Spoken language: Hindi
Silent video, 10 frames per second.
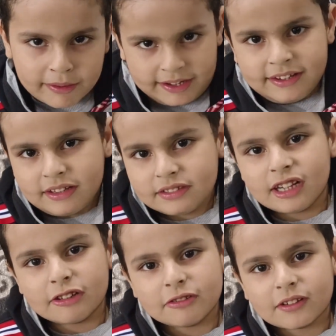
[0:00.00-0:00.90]
नहीं है
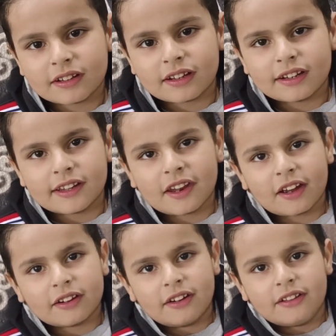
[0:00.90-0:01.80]
जादूगर की
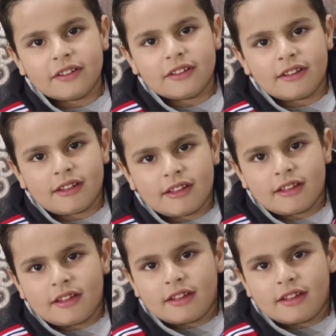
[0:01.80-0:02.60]
तरह नहीं वे वाली